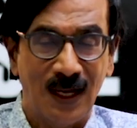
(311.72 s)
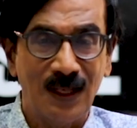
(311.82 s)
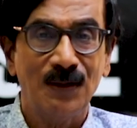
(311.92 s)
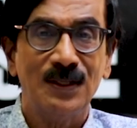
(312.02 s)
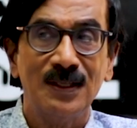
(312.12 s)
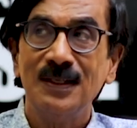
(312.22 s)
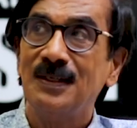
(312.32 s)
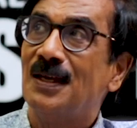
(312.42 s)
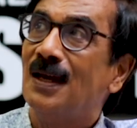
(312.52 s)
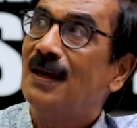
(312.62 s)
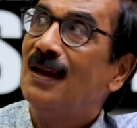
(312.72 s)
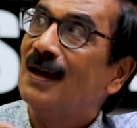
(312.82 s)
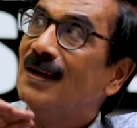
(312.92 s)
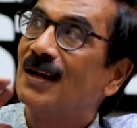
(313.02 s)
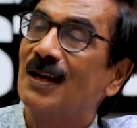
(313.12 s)
அதாவது
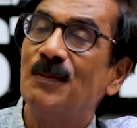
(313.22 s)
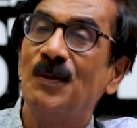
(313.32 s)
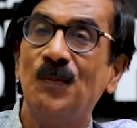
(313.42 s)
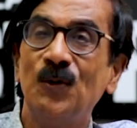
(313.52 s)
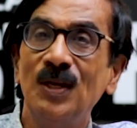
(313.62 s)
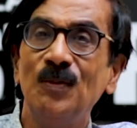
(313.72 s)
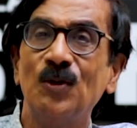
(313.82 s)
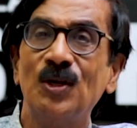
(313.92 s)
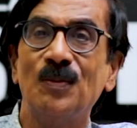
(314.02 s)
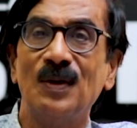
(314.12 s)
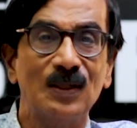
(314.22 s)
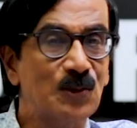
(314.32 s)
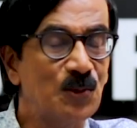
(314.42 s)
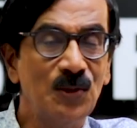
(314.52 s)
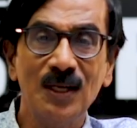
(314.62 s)
எல்லா இடமும் மொழி முக்கியம் இல்லை
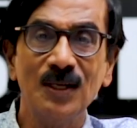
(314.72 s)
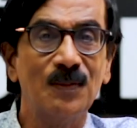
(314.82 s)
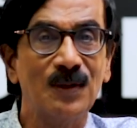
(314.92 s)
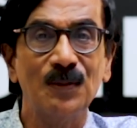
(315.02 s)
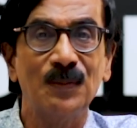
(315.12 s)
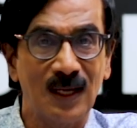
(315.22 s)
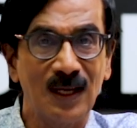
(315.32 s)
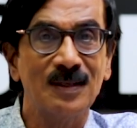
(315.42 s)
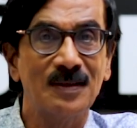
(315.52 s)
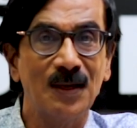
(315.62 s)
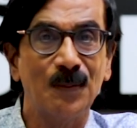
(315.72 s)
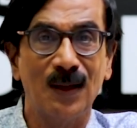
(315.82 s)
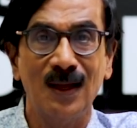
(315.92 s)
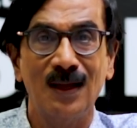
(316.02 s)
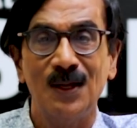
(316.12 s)
சுந்தருக்கு மட்டும் மலையாளம்
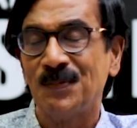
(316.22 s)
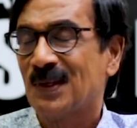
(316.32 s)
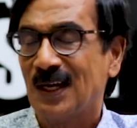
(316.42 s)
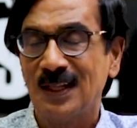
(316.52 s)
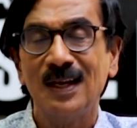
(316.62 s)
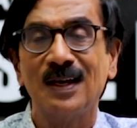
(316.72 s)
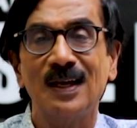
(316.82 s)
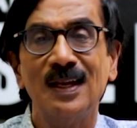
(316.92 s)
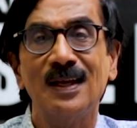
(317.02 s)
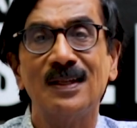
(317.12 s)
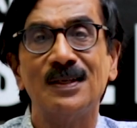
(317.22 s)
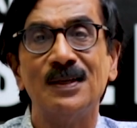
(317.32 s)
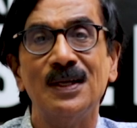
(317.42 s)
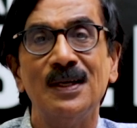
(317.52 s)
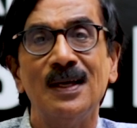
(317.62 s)
தெரியுமா கதை கிடையாது
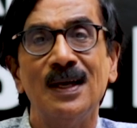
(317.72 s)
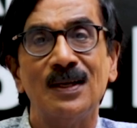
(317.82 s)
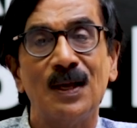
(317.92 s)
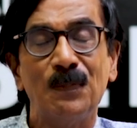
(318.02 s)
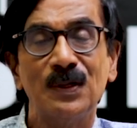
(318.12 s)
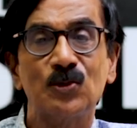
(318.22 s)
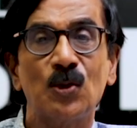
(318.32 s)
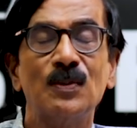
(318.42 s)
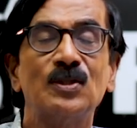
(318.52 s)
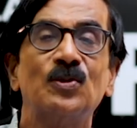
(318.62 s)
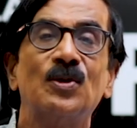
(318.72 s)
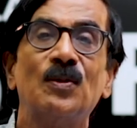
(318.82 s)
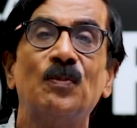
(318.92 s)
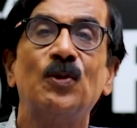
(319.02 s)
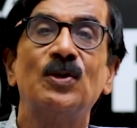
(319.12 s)
எப்படி
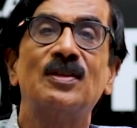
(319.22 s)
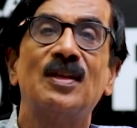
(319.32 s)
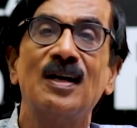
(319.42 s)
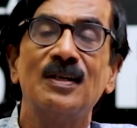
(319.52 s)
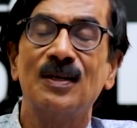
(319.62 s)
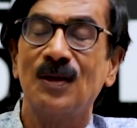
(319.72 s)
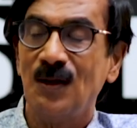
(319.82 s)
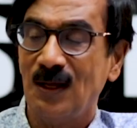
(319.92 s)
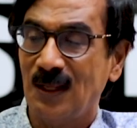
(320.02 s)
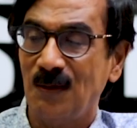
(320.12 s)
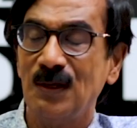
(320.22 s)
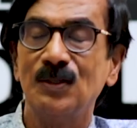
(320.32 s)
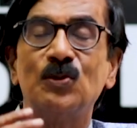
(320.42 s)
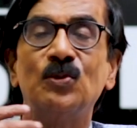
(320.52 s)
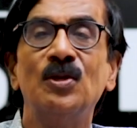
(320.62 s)
சோமசுந்தரம் போட்டு தாக்கினாரோ அதே
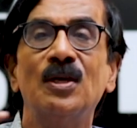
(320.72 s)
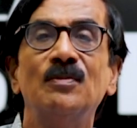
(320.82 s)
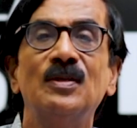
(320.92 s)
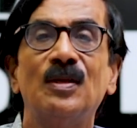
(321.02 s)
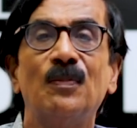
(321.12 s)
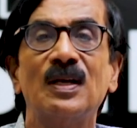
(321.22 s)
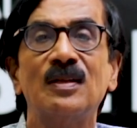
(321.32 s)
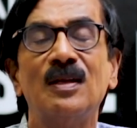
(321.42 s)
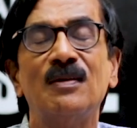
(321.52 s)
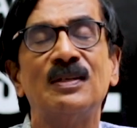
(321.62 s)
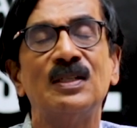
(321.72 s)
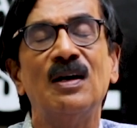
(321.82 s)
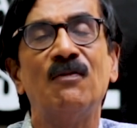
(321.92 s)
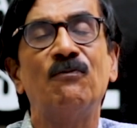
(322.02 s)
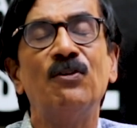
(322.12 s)
மாதிரி சுந்தரம் இந்த படத்தில்
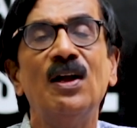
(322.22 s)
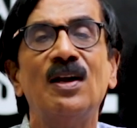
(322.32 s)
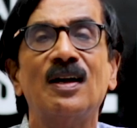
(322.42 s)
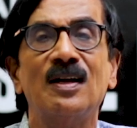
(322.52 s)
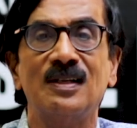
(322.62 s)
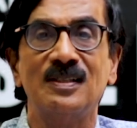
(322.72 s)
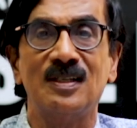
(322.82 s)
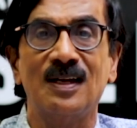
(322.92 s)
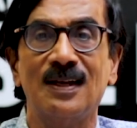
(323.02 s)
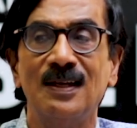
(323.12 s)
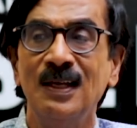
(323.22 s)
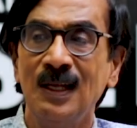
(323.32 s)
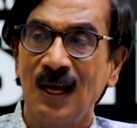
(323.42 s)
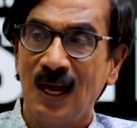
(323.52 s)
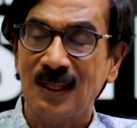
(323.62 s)
வந்து அவ்வளோ அழகாக நடிச்சிருக்காரு
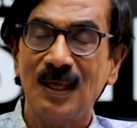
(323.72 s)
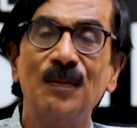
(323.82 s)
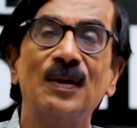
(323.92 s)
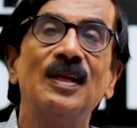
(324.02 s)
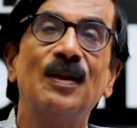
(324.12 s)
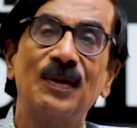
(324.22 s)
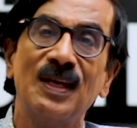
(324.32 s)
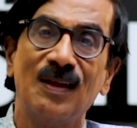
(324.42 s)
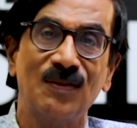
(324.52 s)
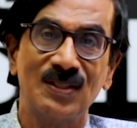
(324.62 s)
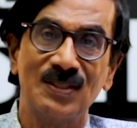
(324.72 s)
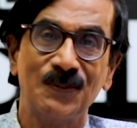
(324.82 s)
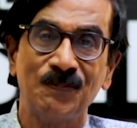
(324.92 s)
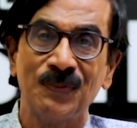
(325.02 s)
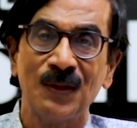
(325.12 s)
அதே மாதிரி நம்ம இளவரசு